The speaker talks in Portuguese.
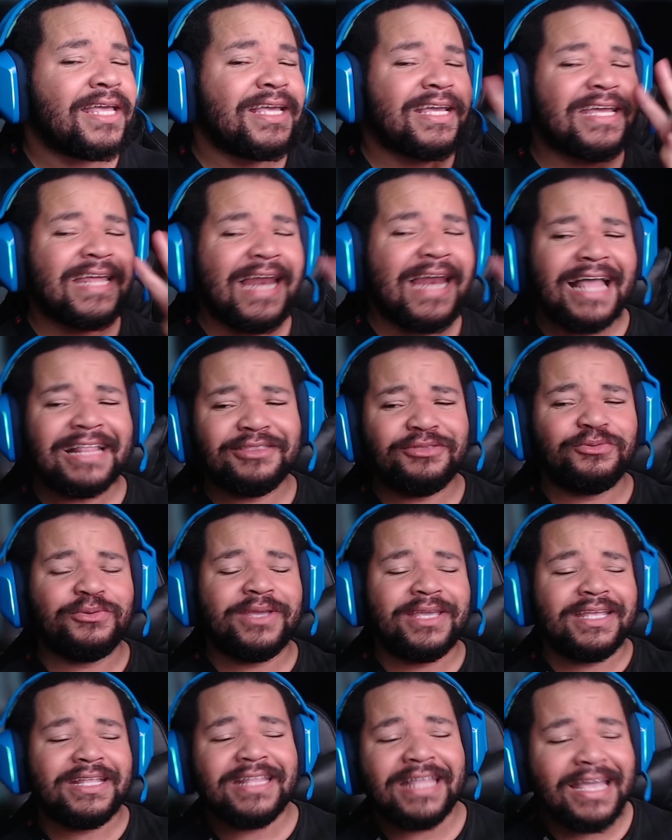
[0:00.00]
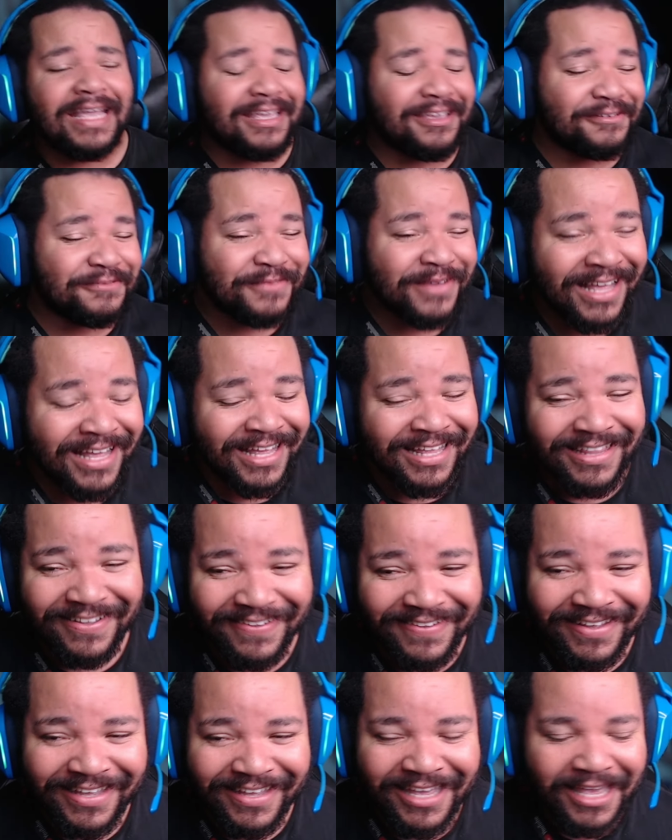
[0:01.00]
gratuitas aí,
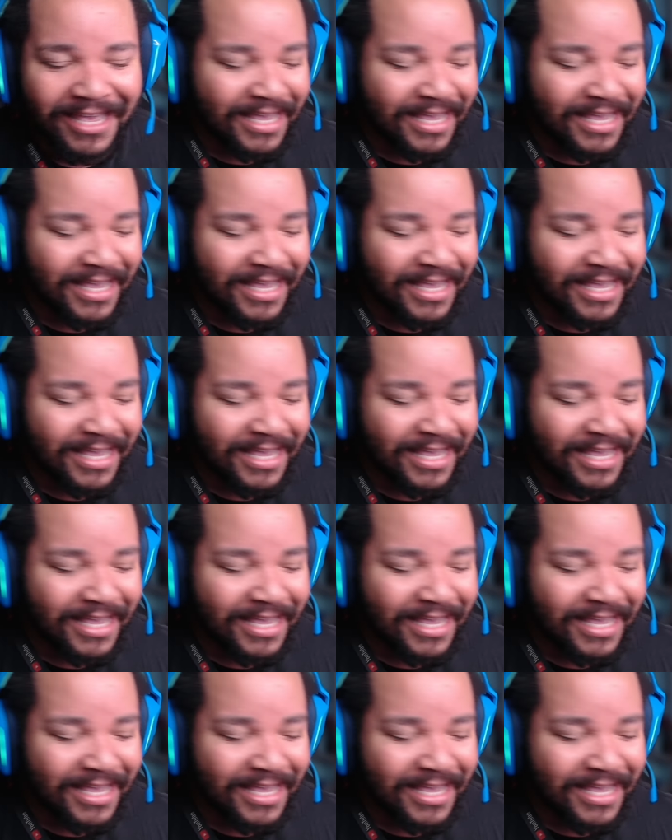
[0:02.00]
mano,